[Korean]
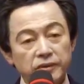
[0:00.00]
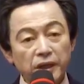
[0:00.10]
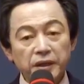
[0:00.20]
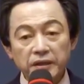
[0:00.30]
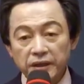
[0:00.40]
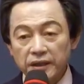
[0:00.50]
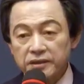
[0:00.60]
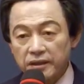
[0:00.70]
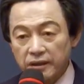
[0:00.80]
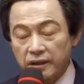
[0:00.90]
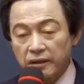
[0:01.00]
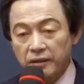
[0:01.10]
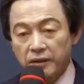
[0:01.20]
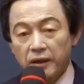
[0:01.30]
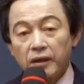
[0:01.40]
연결되어 있죠?
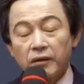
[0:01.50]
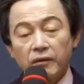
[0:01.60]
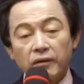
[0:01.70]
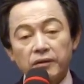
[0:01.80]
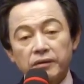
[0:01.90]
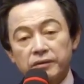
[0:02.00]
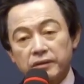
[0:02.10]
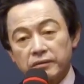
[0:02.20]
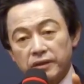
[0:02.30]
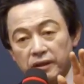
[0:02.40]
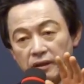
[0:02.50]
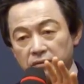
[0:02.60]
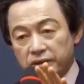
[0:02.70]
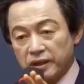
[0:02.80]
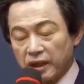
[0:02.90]
어, 이렇게 돼야
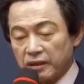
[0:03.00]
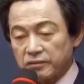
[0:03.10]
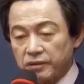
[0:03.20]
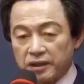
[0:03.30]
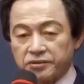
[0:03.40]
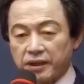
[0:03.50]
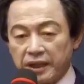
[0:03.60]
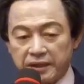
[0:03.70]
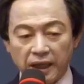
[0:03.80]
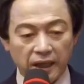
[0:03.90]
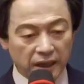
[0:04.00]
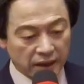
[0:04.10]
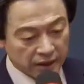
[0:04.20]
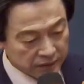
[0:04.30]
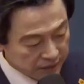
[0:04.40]
우리나라를 구할 수 있다.
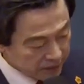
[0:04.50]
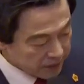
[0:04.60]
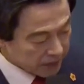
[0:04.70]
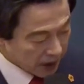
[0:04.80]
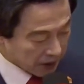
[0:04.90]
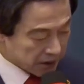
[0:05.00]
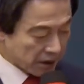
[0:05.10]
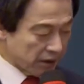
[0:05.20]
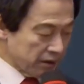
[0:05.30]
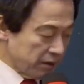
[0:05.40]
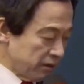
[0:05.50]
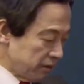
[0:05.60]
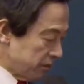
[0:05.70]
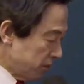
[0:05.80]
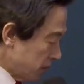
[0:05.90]
알겠죠?
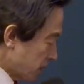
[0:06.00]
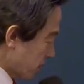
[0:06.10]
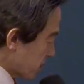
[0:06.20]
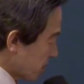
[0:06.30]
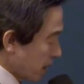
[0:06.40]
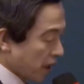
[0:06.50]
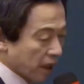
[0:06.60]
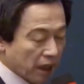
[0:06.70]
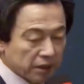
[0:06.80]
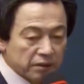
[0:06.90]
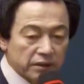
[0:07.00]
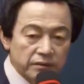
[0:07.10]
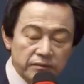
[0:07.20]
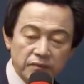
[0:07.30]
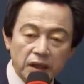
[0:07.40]
그래서 내
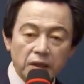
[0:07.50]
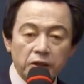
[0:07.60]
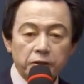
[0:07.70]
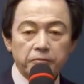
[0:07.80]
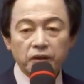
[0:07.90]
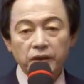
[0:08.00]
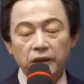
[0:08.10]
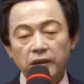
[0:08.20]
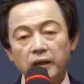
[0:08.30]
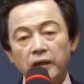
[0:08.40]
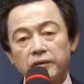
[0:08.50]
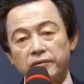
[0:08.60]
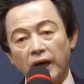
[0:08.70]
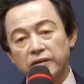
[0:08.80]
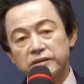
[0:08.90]
강의는 뭐
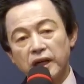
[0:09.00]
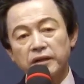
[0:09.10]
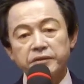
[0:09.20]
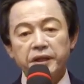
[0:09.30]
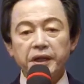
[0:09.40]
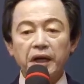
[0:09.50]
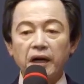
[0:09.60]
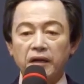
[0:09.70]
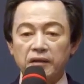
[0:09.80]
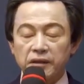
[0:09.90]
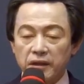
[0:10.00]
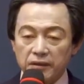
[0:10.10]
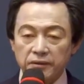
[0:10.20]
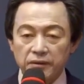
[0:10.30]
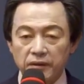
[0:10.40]
당장 이해가 안
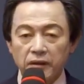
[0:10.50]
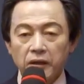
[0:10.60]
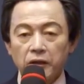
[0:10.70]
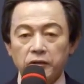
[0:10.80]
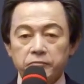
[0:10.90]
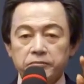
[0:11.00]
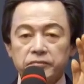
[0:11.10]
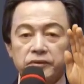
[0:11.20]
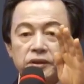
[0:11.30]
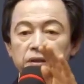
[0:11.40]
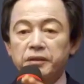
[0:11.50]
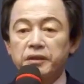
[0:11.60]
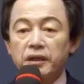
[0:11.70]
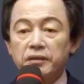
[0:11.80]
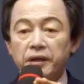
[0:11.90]
가더라도
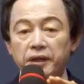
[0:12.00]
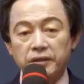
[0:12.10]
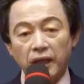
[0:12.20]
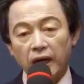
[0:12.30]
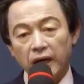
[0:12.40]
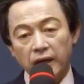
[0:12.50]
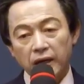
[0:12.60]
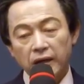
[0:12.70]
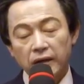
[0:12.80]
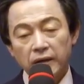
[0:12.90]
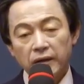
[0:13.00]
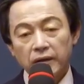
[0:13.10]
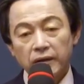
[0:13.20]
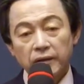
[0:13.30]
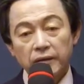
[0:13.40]
연결돼 있다.
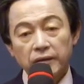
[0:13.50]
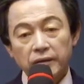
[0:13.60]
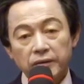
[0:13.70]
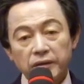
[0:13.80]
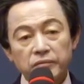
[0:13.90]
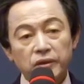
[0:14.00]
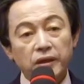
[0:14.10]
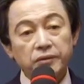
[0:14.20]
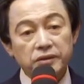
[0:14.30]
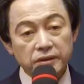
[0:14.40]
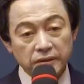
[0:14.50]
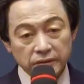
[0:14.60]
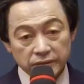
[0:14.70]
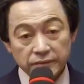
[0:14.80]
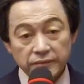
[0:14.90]
그걸 뭐라고 그러죠?